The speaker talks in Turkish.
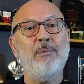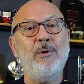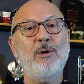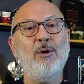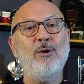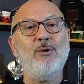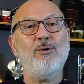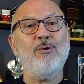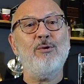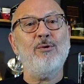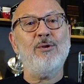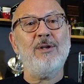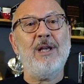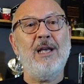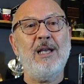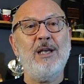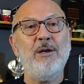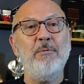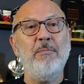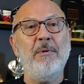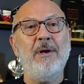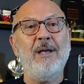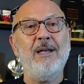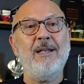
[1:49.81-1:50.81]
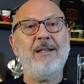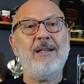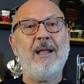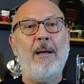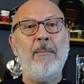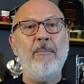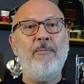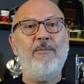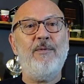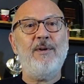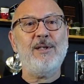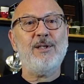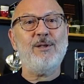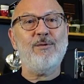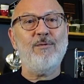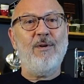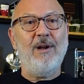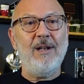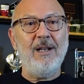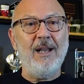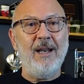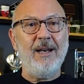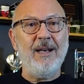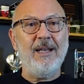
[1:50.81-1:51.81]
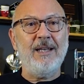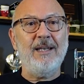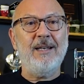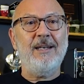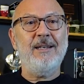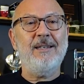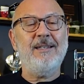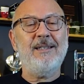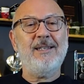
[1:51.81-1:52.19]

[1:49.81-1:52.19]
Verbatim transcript: biliyorsunuz Ekim ayı tam festivaller ayı